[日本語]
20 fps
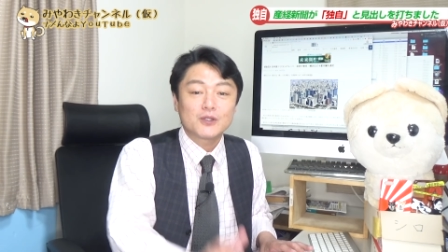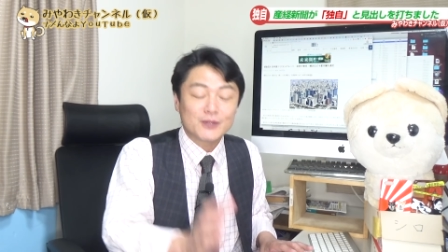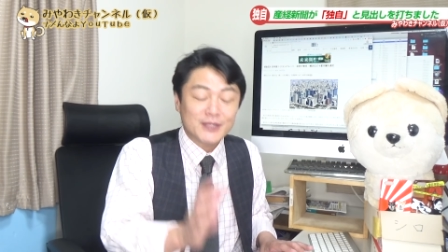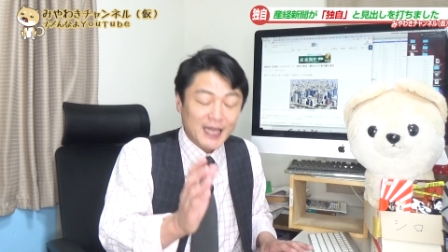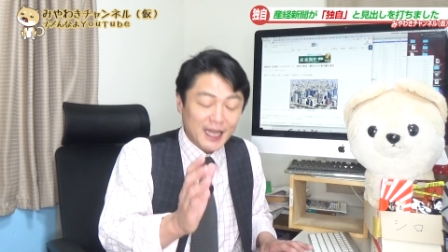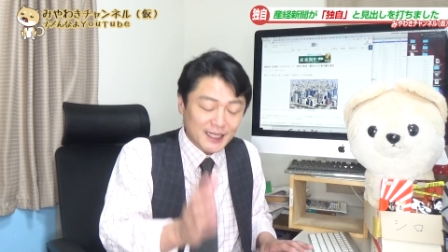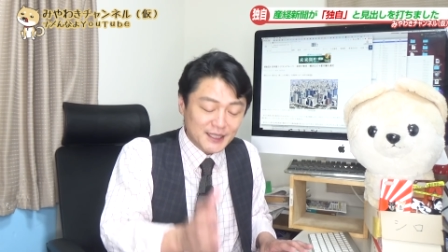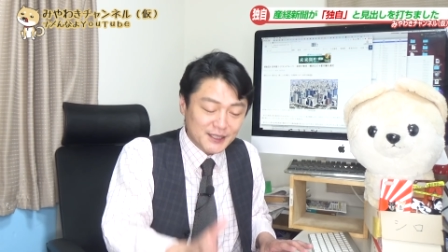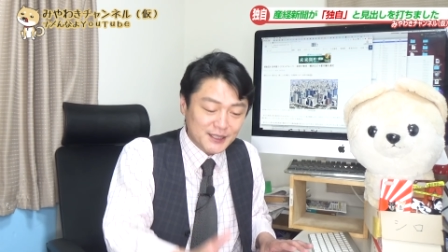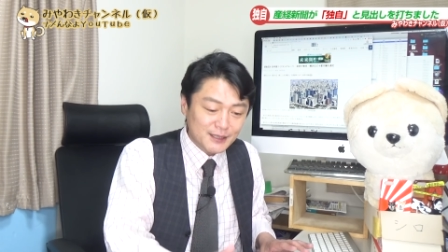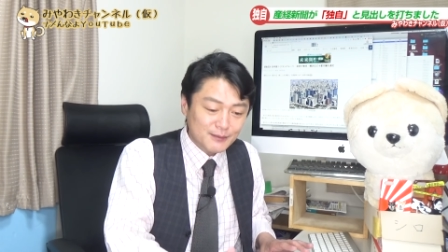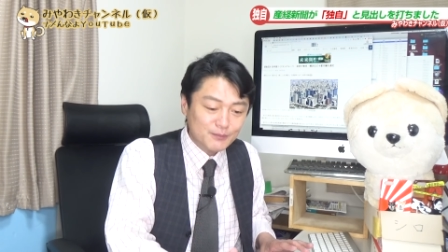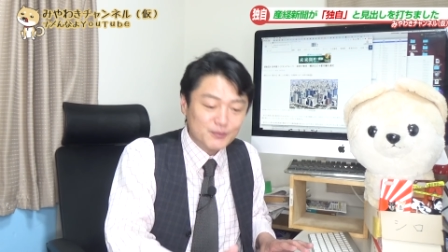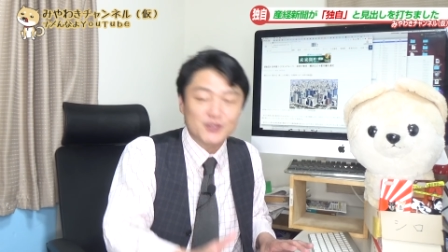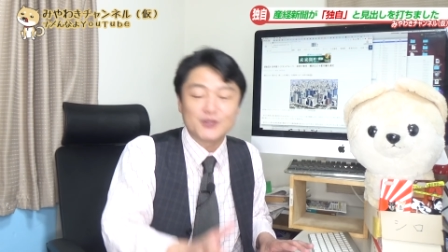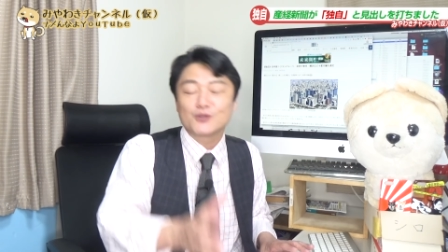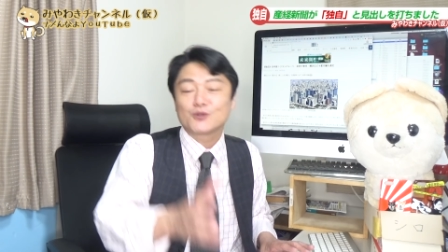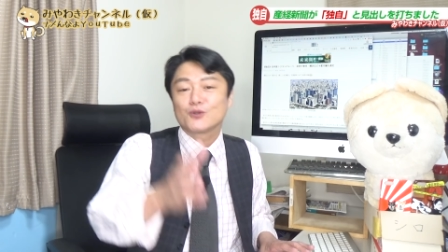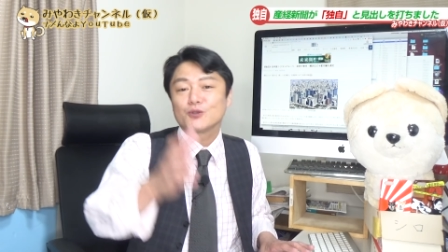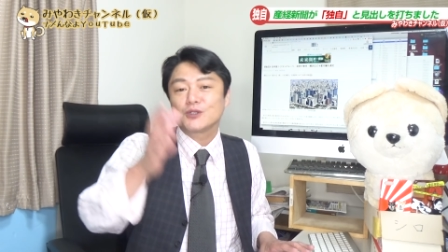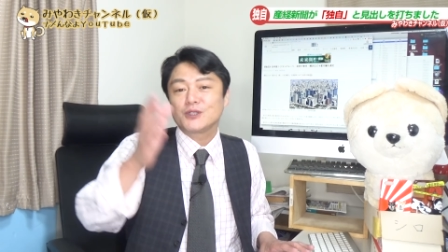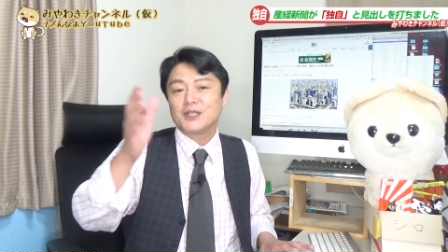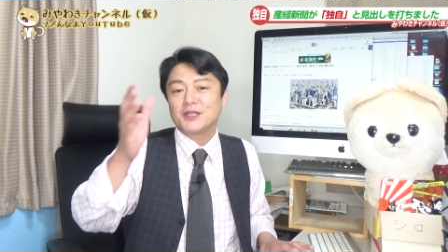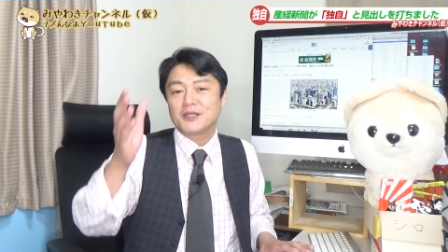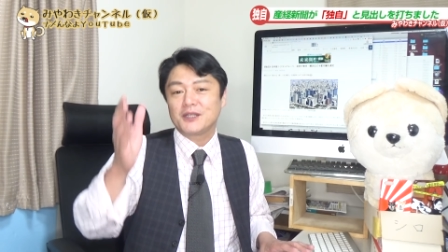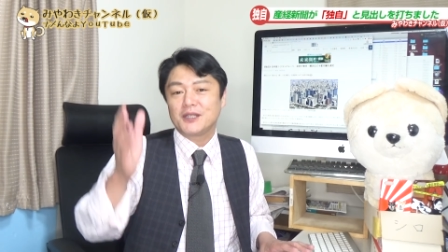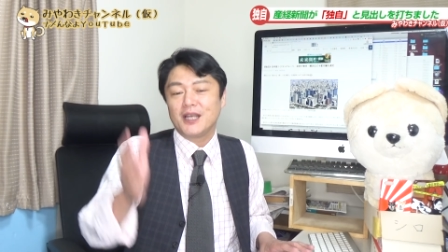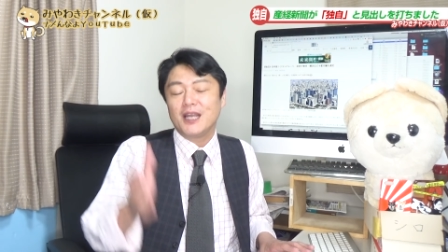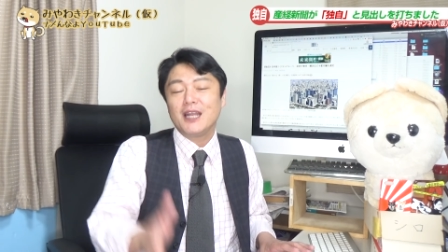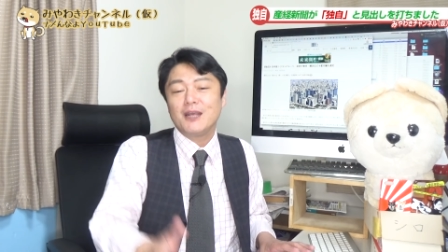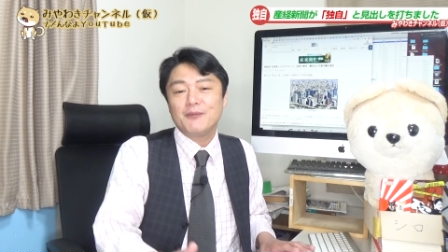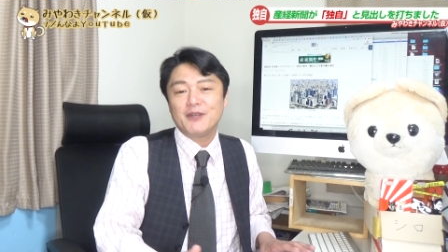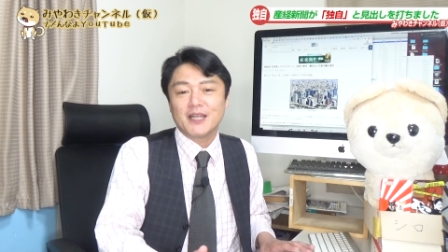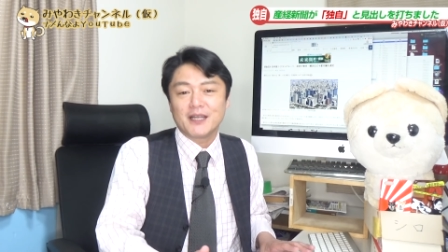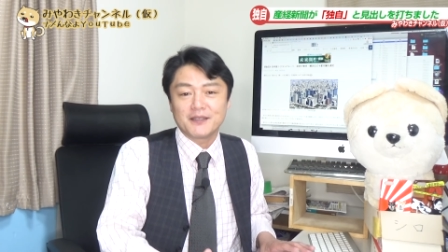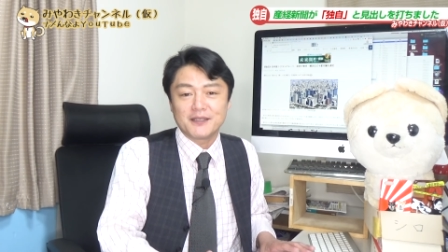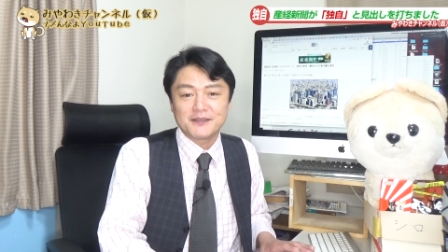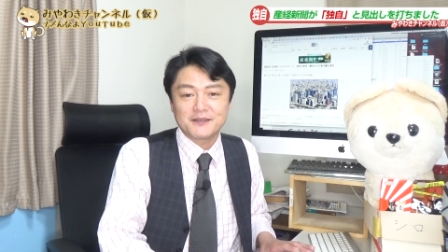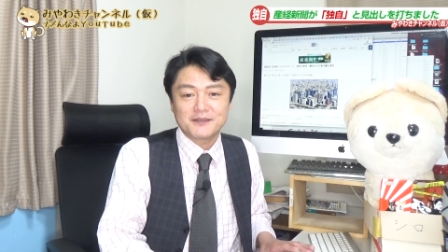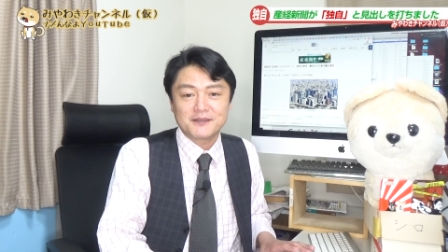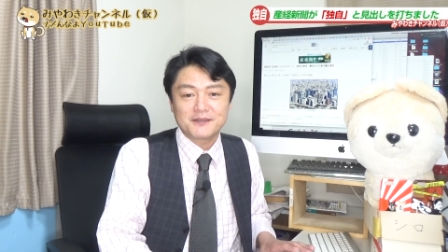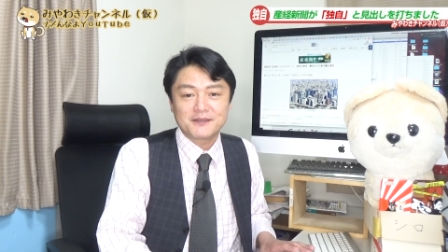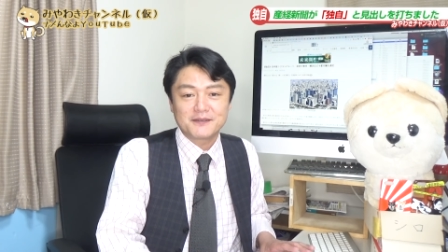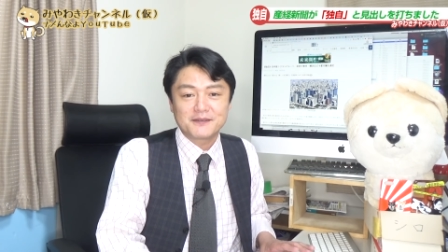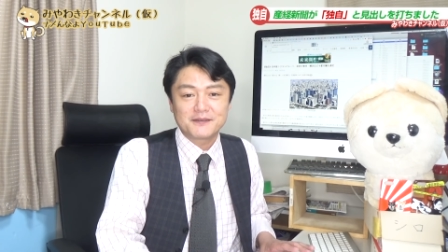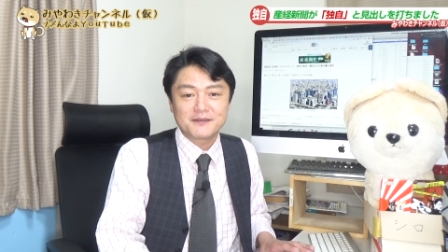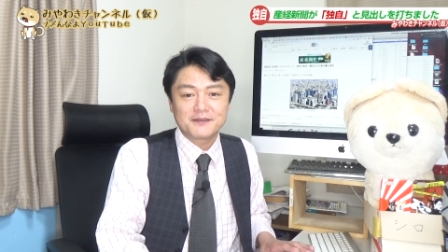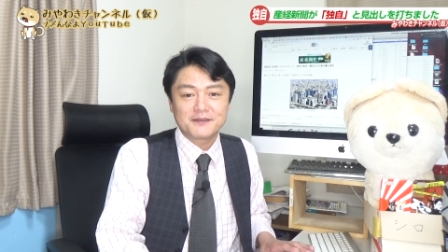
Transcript: 大新聞そしてテレビなんです。